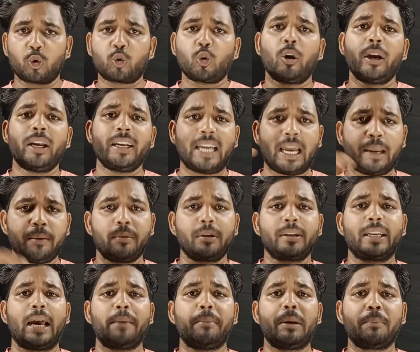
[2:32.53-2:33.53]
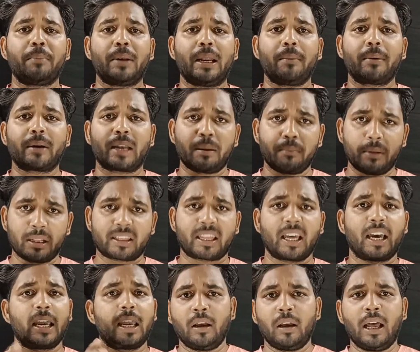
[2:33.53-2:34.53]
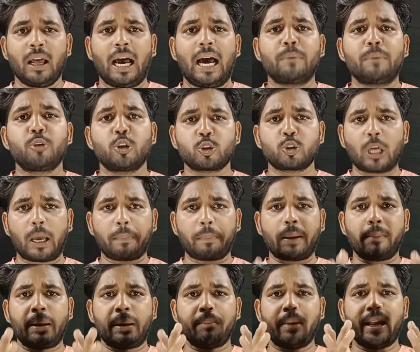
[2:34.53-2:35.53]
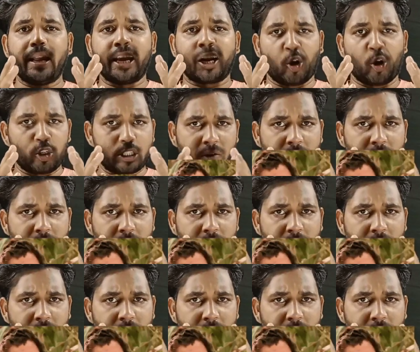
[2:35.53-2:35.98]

उनको ही डायमंड प्ले बटन मिलता है अब दोस्तों आपके मन में एक